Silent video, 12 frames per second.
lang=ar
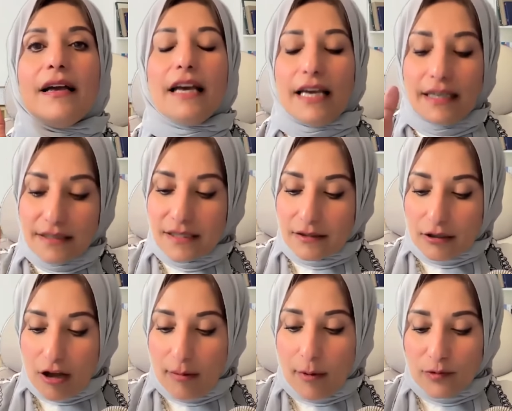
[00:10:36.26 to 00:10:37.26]
انت
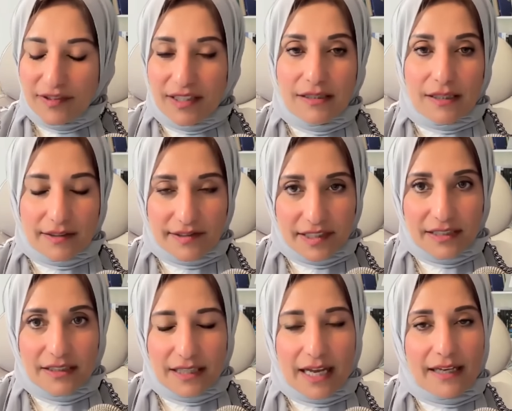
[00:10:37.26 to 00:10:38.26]
طالما وصلتي
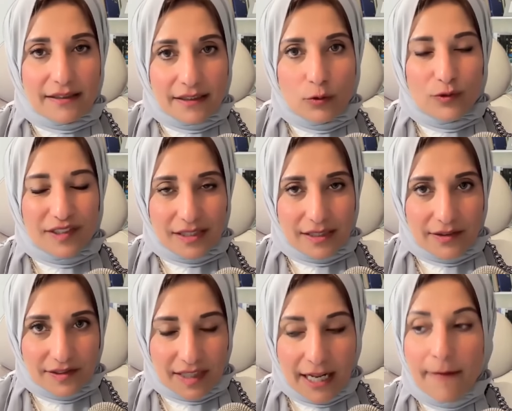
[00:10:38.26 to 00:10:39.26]
للسن ده 62
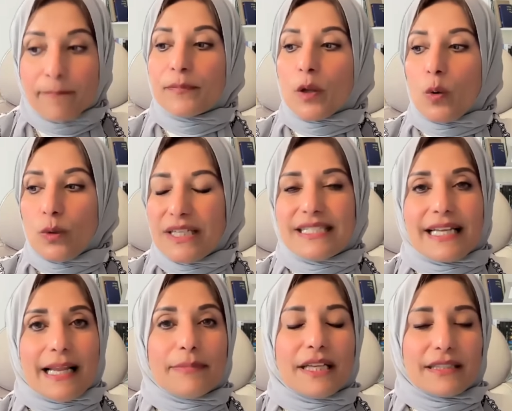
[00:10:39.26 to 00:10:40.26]
سنه وانت
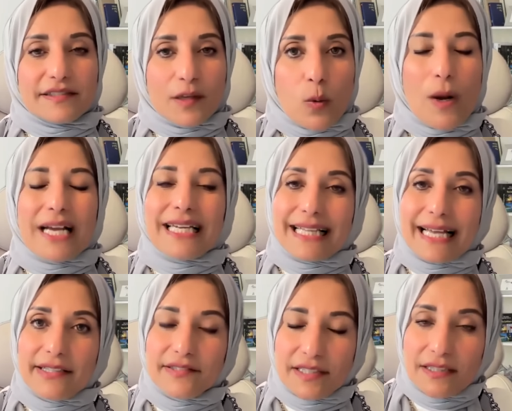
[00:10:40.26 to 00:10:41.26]
لم تتزوجي
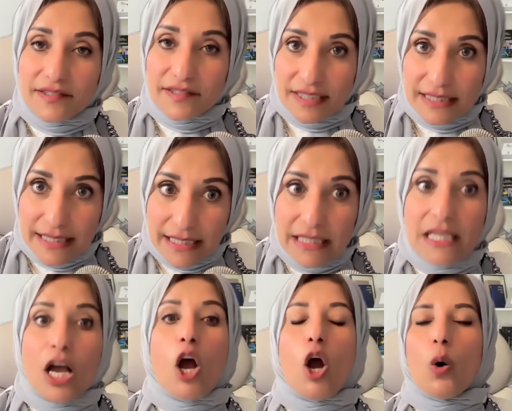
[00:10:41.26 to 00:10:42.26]
لغايه سن ال 60
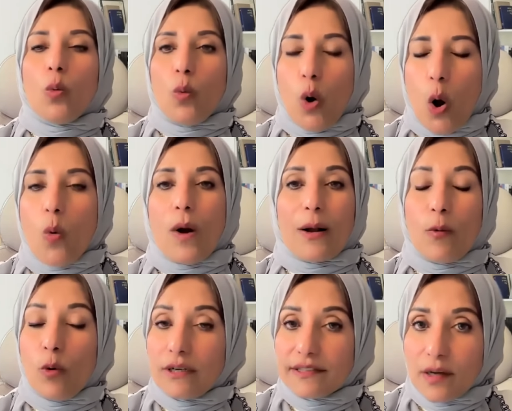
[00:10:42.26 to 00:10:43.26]
وهو
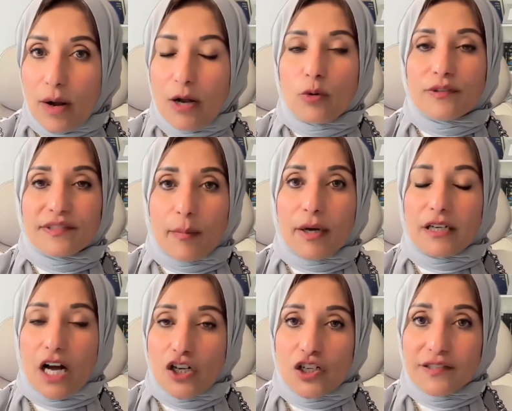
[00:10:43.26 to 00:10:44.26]
وجوازكم استمر
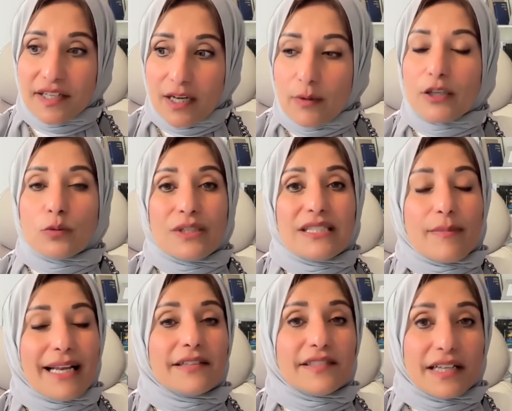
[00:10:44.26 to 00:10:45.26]
10 سنوات وانت
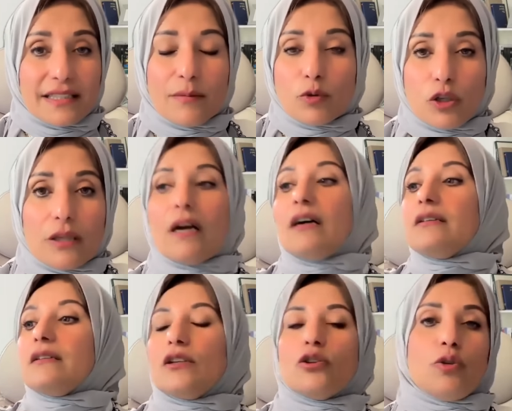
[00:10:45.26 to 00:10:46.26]
بقالك سنتين مطلقه
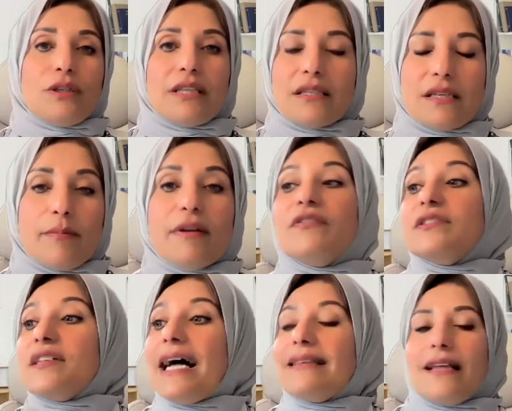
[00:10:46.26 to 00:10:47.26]
تقدري تروحي تاخدي البنفيتس
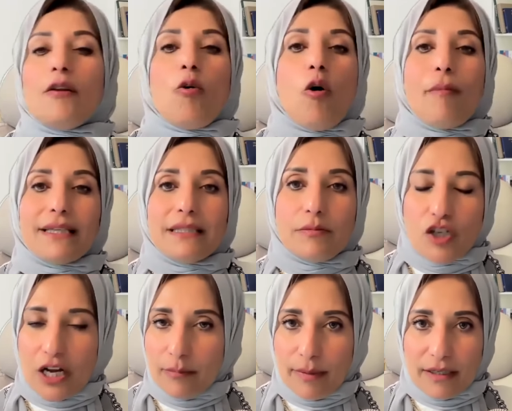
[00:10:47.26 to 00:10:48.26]
حتى لو هو ما قدمش
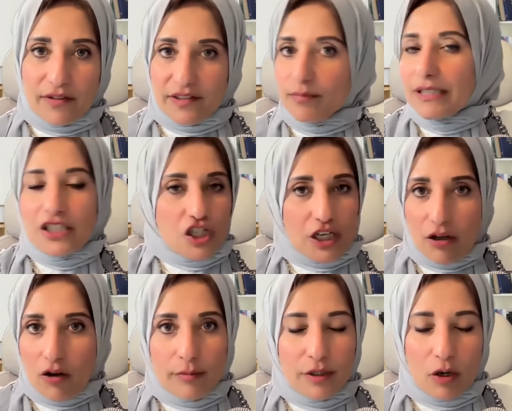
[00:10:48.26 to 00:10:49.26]
على البنفيتس مالكيش
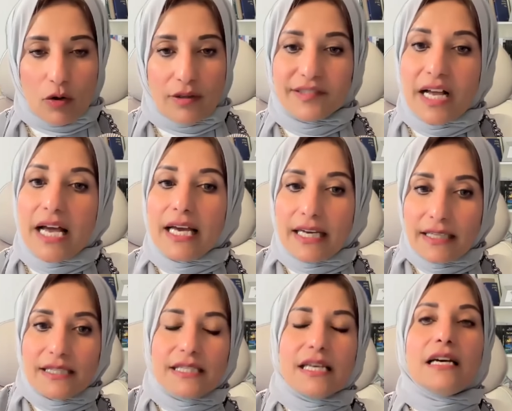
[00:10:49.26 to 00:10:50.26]
علاقه بيه خالص
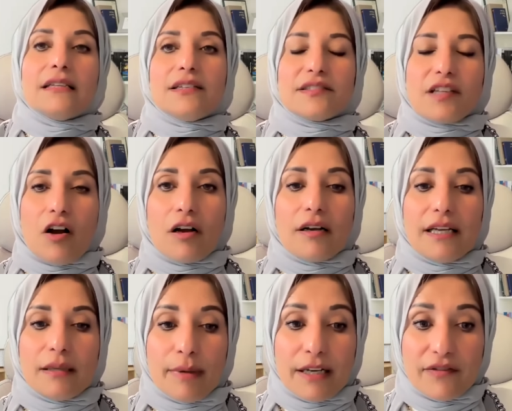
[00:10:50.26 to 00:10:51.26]
انت تستحقي
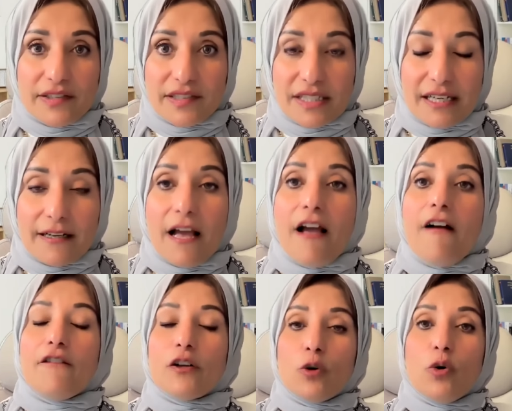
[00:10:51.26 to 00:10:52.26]
البنفيتس دي يعني.
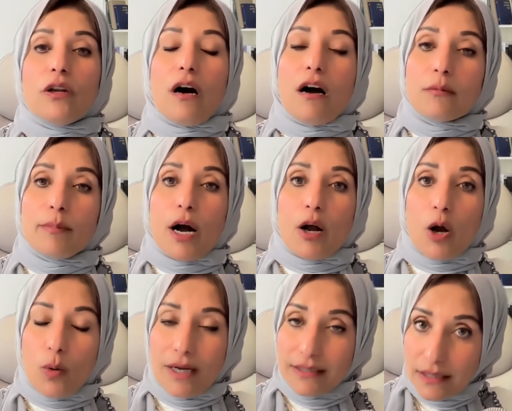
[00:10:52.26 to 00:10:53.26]
فدول اربع
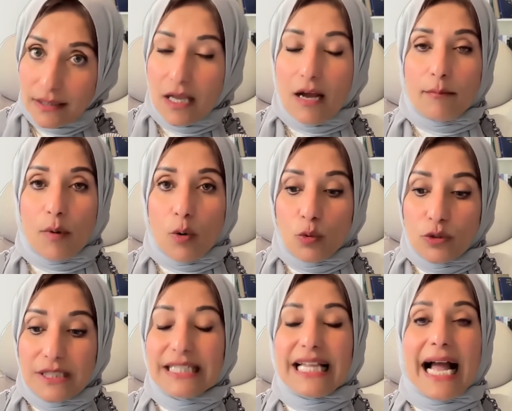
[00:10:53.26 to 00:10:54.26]
قوانين
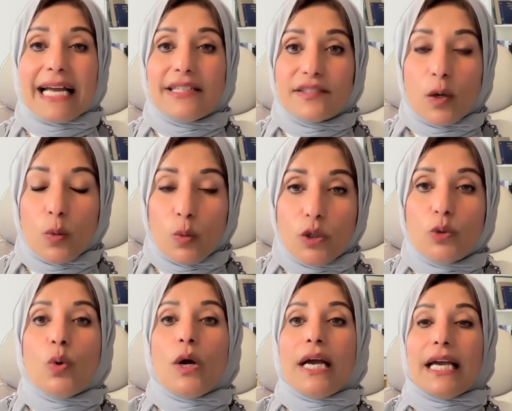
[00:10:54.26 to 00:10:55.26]
موجودين
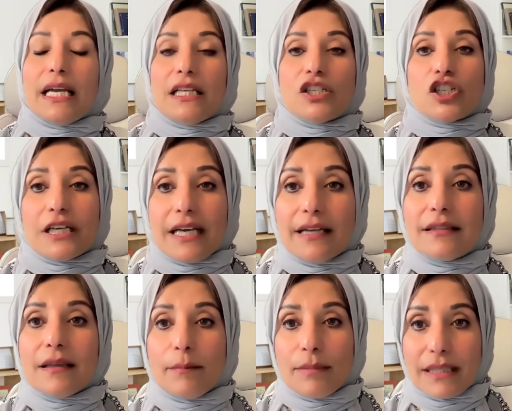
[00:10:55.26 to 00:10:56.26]
هيزودوا
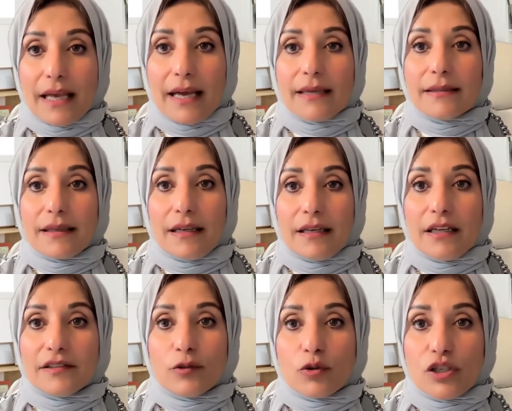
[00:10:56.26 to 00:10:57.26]
الشيكات بتاعه
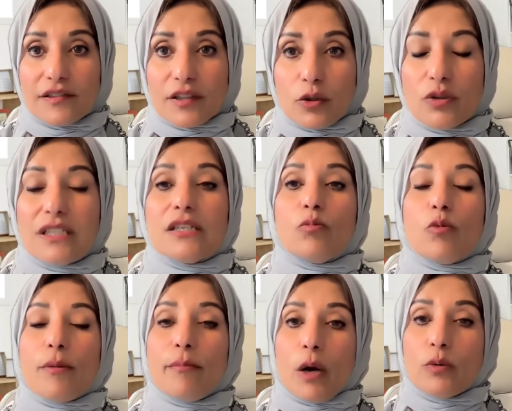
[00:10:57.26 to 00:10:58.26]
السوشيال سيكيورتي
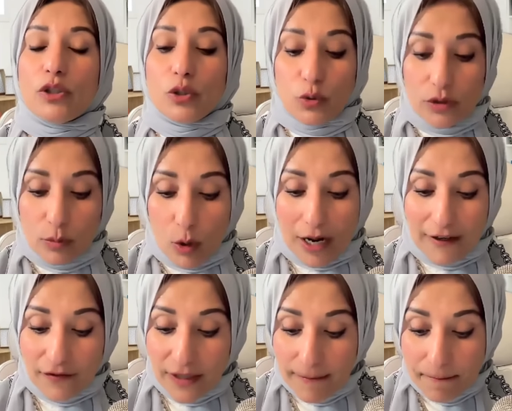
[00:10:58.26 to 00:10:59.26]
مهم قوي ان انتوا تبقوا
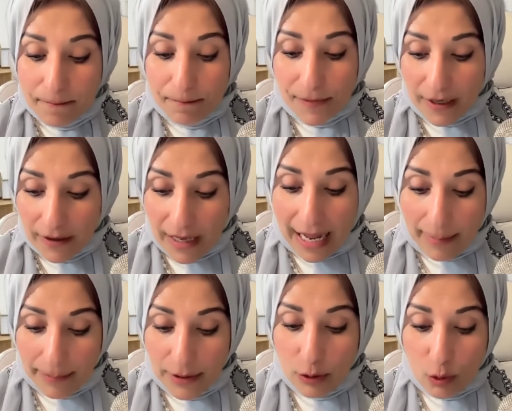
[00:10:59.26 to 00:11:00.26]
عارفين آه،
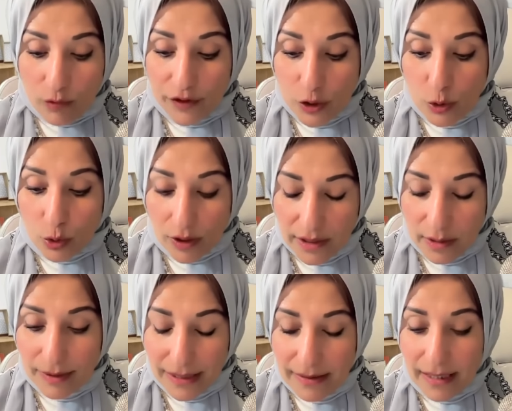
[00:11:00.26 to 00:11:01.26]
هعمل لكم فيديو قريب
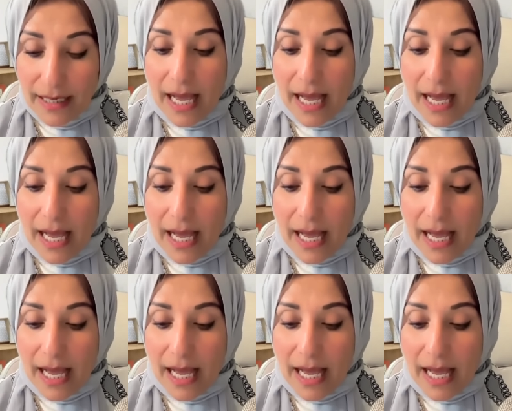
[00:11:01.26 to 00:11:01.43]
جدا